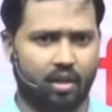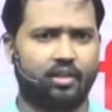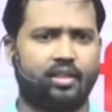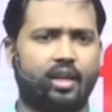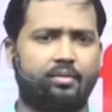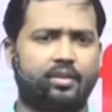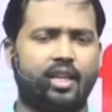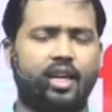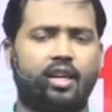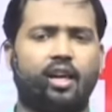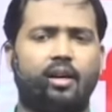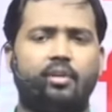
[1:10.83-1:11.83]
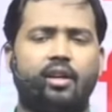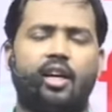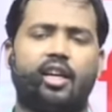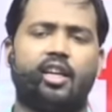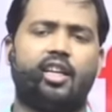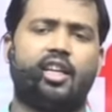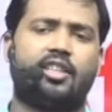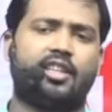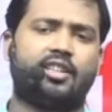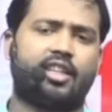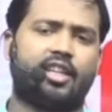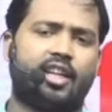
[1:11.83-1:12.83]
सबसे कम नगरीय
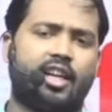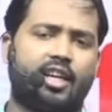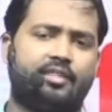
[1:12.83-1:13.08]
जनसंख्या